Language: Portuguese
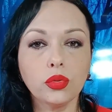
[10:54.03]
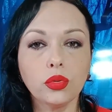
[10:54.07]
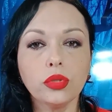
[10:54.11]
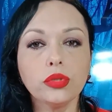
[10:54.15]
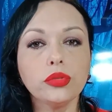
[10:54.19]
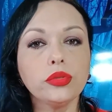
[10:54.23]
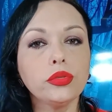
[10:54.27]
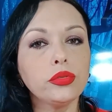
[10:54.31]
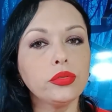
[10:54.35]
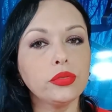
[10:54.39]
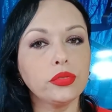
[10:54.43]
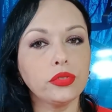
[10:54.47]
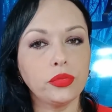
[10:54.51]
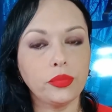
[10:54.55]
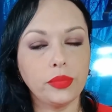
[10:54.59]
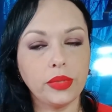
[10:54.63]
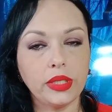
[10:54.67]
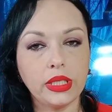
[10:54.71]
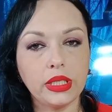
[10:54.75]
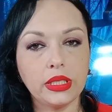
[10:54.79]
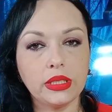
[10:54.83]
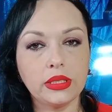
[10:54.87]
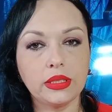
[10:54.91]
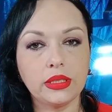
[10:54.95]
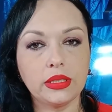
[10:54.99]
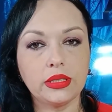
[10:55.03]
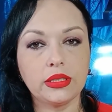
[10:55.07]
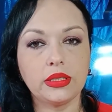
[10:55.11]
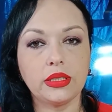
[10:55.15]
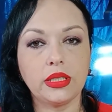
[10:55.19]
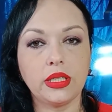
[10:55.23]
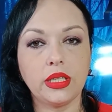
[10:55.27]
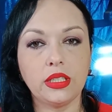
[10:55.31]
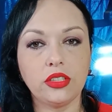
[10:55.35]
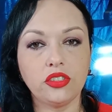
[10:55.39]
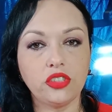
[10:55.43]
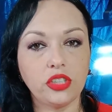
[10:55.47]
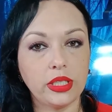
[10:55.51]
Todos os
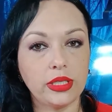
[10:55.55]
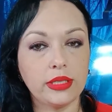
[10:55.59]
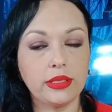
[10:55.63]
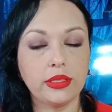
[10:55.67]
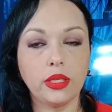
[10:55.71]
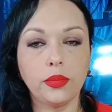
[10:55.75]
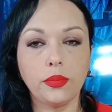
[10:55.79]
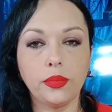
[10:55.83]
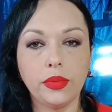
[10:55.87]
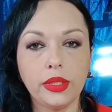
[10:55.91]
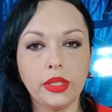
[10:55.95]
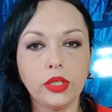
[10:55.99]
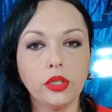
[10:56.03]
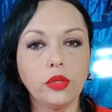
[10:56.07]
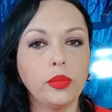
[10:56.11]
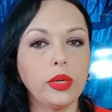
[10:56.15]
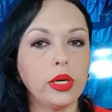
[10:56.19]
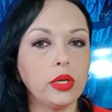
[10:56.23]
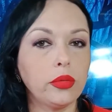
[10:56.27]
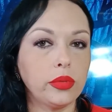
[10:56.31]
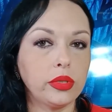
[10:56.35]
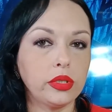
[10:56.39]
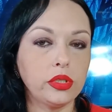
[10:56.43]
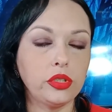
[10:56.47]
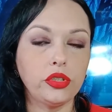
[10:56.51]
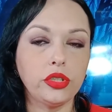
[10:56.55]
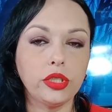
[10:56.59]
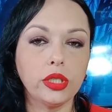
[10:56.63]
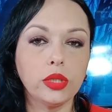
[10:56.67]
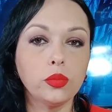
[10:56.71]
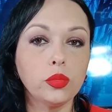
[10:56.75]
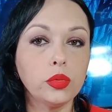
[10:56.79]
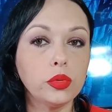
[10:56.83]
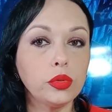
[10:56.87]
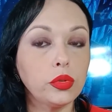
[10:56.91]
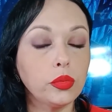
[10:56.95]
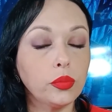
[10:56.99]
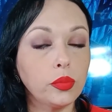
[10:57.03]
meses eles recebiam uma
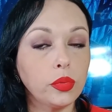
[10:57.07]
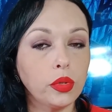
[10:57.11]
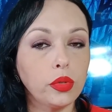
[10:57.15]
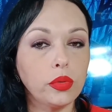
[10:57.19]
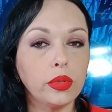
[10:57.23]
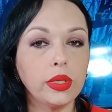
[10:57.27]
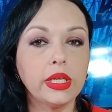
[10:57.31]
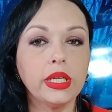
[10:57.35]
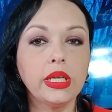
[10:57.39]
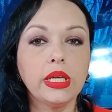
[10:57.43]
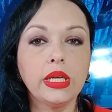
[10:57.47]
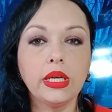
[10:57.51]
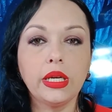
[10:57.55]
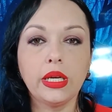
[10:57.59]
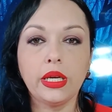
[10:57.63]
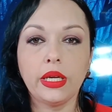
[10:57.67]
quantia muito boa